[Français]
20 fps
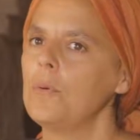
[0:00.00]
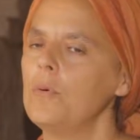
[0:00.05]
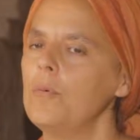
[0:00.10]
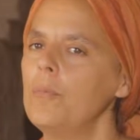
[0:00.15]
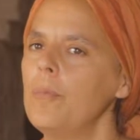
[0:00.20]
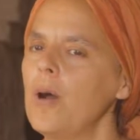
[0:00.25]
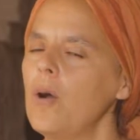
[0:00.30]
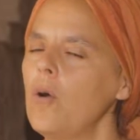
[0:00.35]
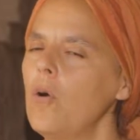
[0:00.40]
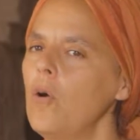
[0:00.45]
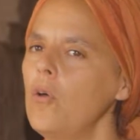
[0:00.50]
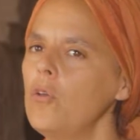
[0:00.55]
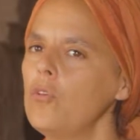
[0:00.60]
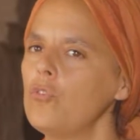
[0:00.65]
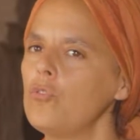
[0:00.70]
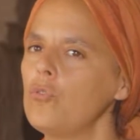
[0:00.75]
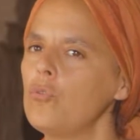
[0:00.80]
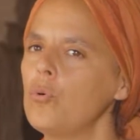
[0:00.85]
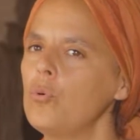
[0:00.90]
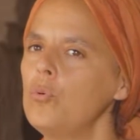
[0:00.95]
au
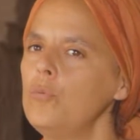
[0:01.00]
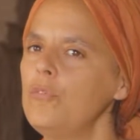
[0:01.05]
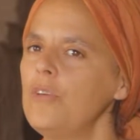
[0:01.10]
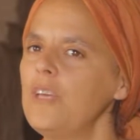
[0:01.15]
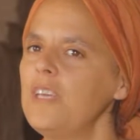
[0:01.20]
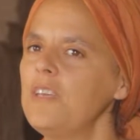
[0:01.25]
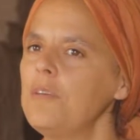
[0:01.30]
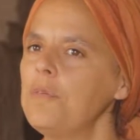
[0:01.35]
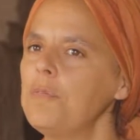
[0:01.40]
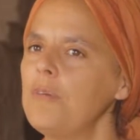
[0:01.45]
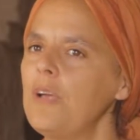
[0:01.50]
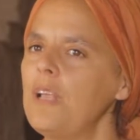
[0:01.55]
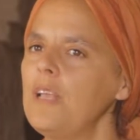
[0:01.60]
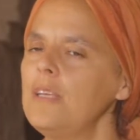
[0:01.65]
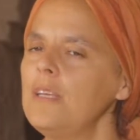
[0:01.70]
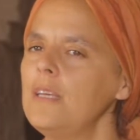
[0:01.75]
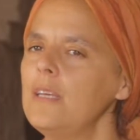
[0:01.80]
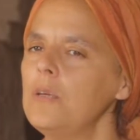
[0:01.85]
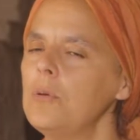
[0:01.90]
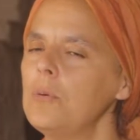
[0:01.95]
Maroc, je trouvais qu'il
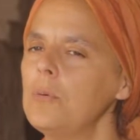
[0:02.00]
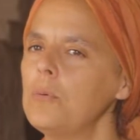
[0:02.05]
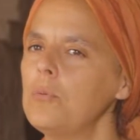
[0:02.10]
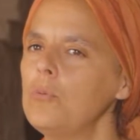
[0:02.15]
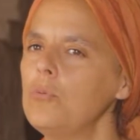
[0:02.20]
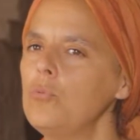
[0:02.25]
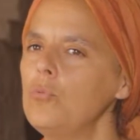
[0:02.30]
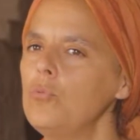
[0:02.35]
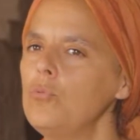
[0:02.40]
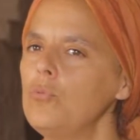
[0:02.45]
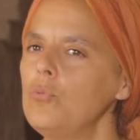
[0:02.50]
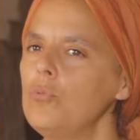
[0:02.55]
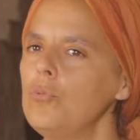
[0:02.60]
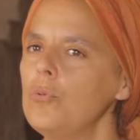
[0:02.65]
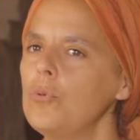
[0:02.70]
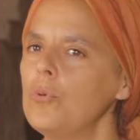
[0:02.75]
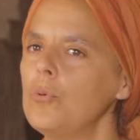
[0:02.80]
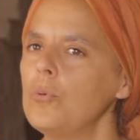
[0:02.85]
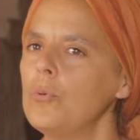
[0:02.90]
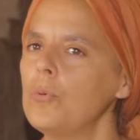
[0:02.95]
fallait toute
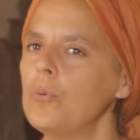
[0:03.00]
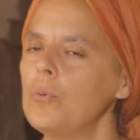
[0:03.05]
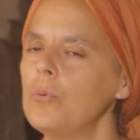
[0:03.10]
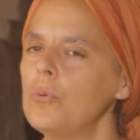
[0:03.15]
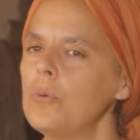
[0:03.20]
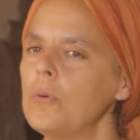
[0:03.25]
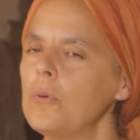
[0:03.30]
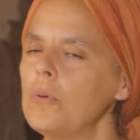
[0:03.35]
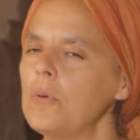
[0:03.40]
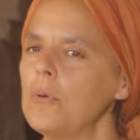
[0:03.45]
une